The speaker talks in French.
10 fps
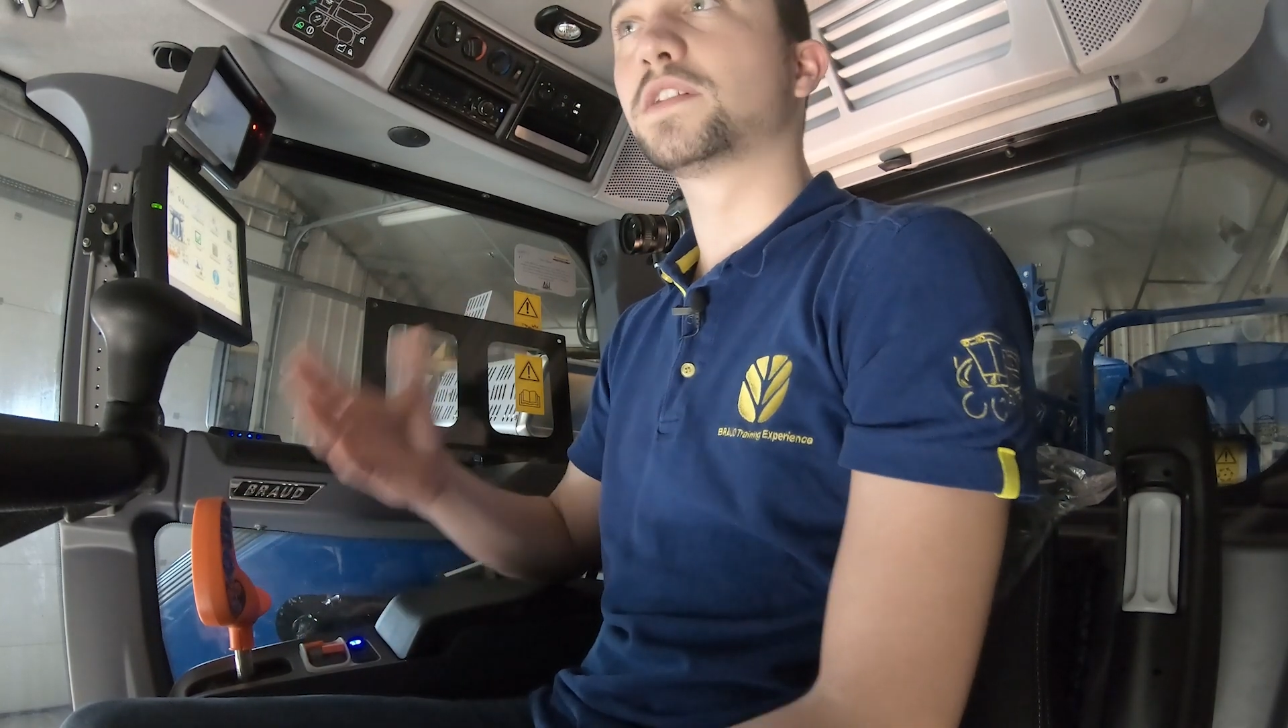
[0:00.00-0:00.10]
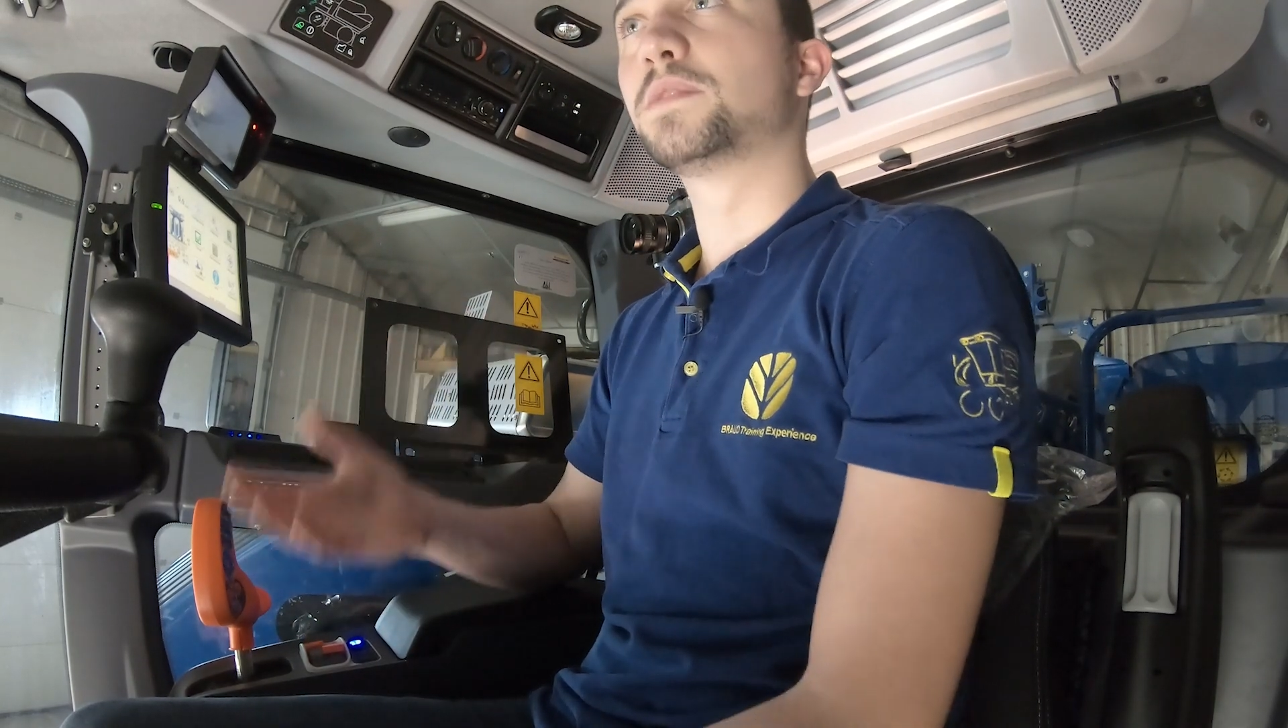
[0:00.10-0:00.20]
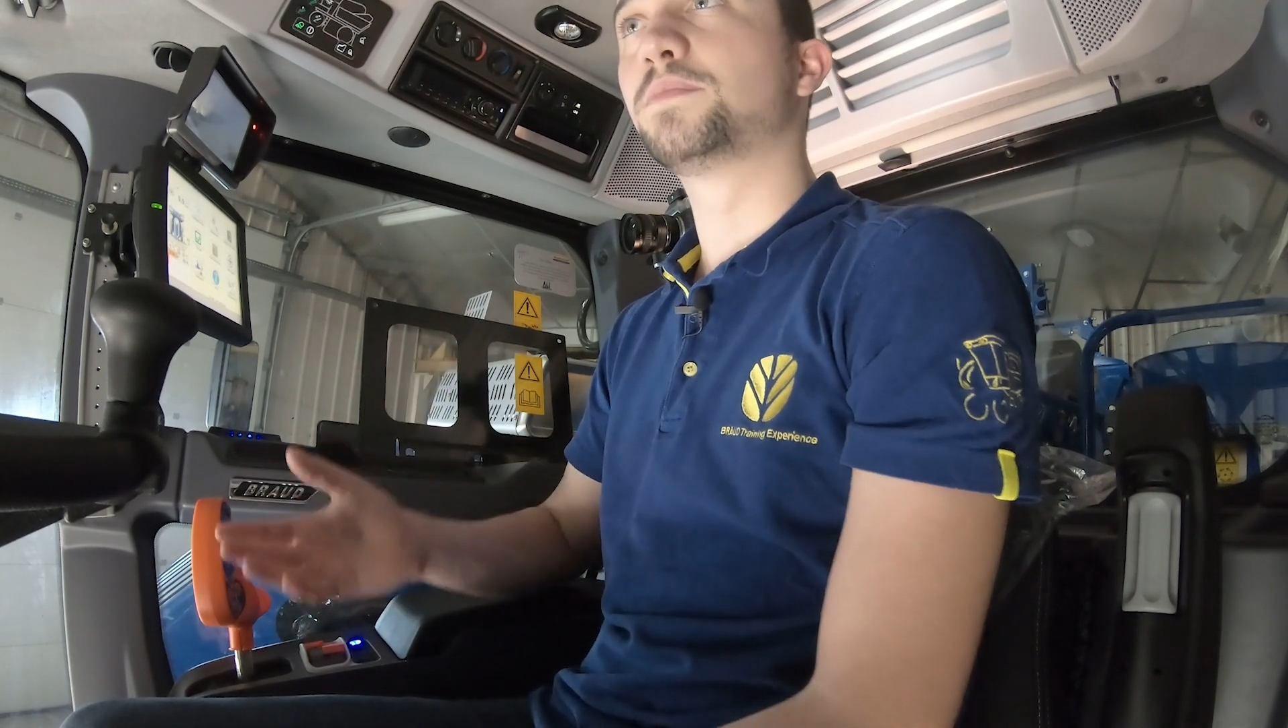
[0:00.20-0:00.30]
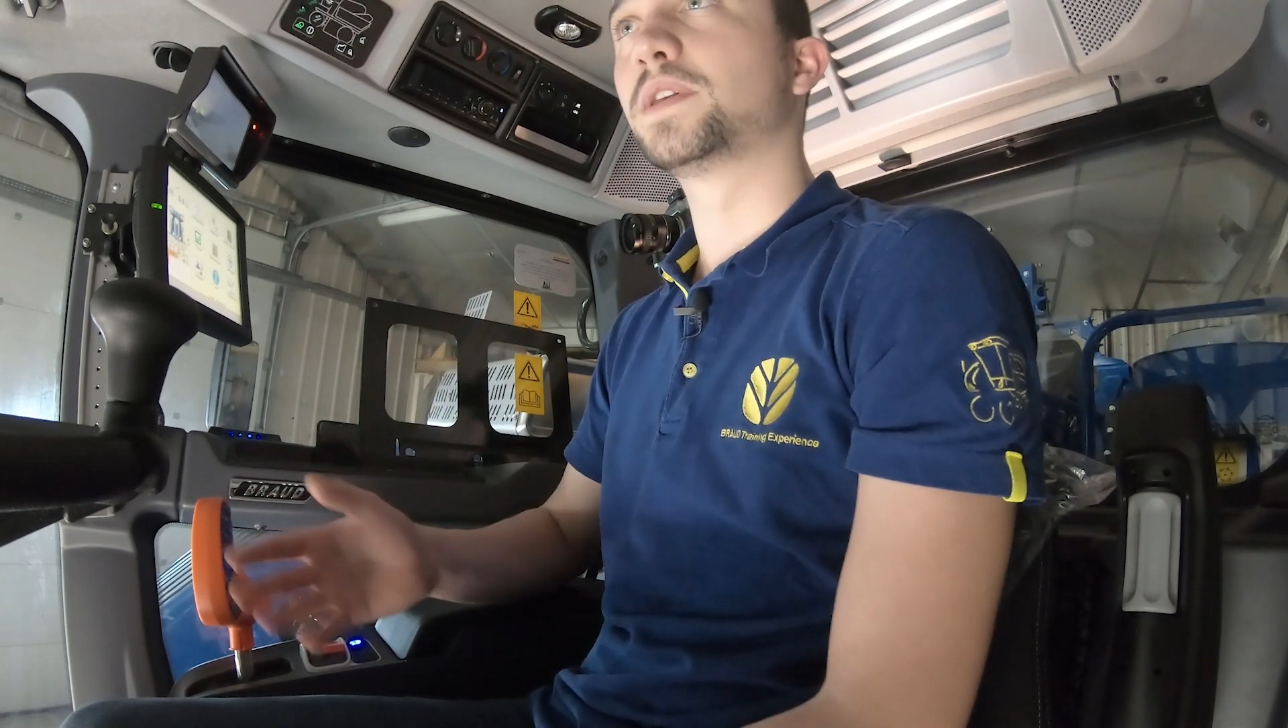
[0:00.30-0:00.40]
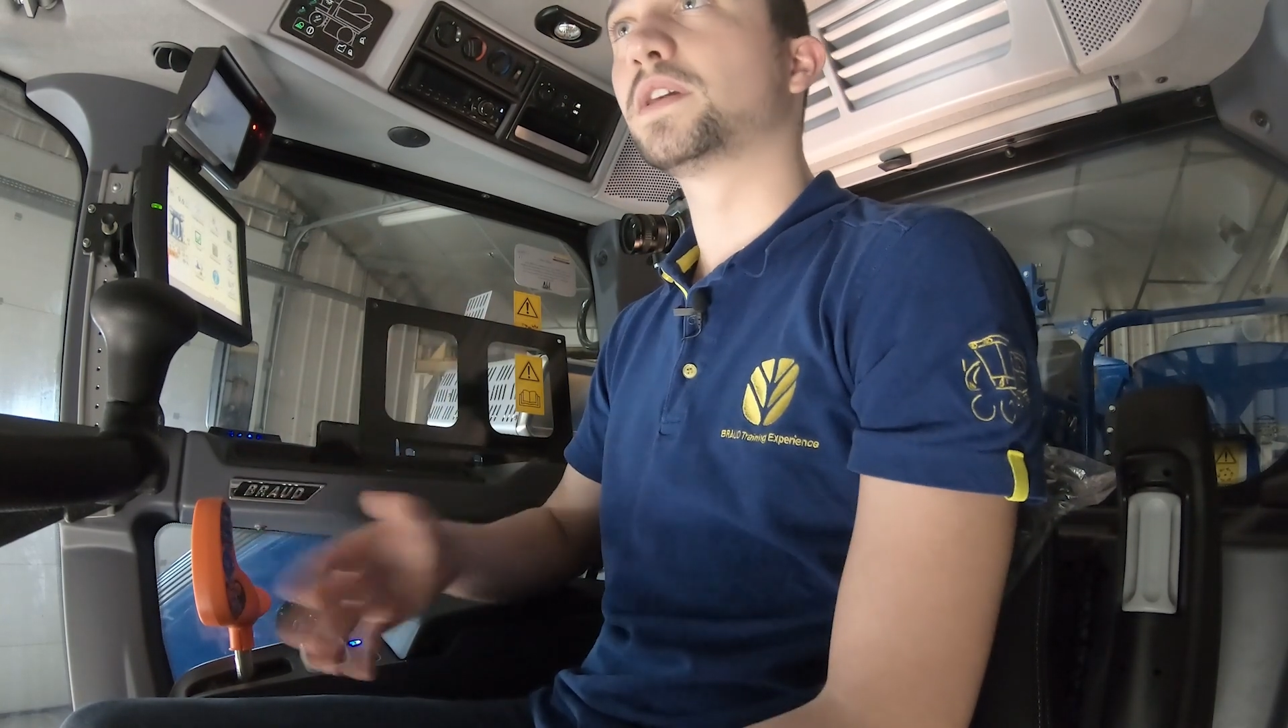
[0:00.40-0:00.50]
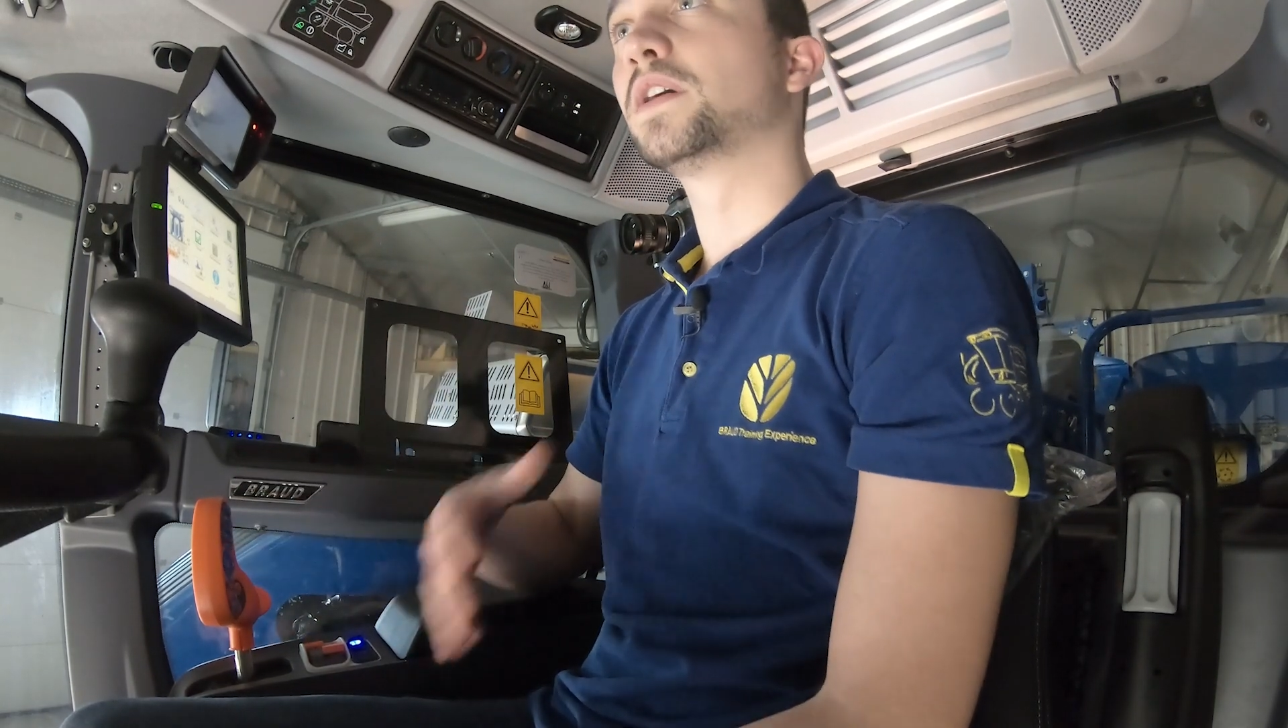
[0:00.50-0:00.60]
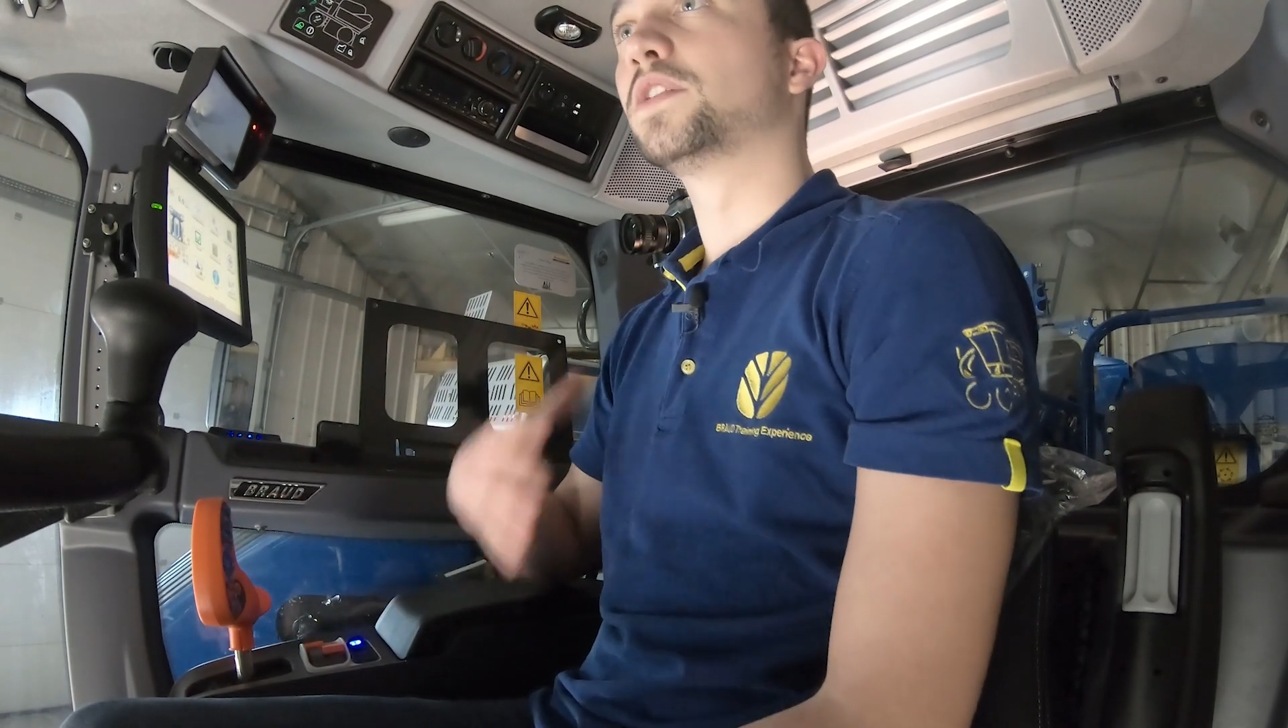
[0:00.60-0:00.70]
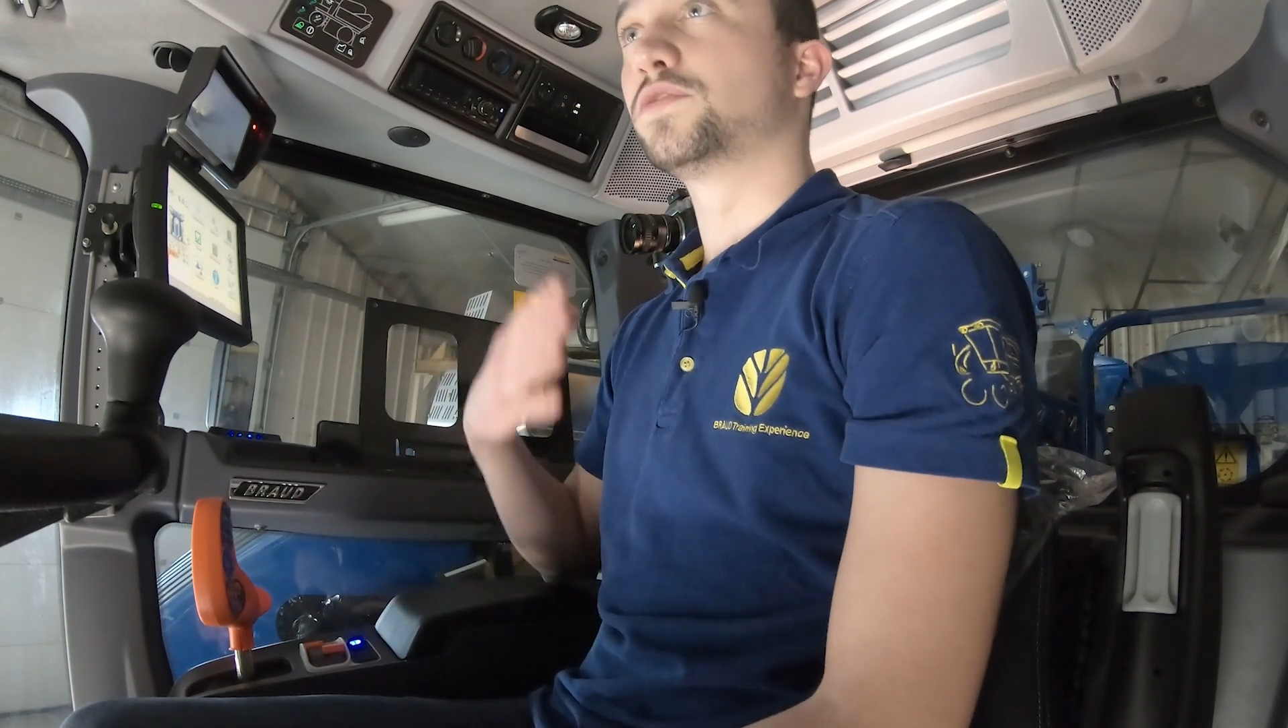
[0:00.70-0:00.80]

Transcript: équipée